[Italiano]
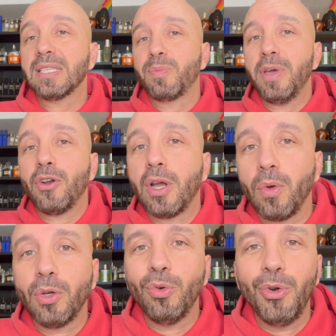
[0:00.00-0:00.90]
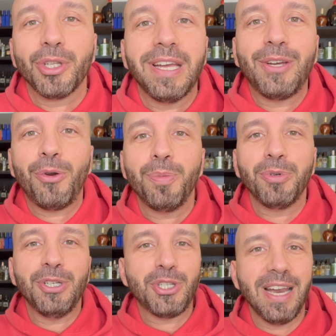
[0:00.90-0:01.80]
spero che qualcuno del gruppo
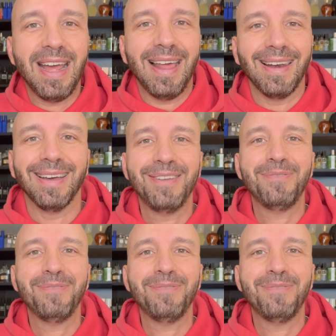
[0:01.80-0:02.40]
di Chanel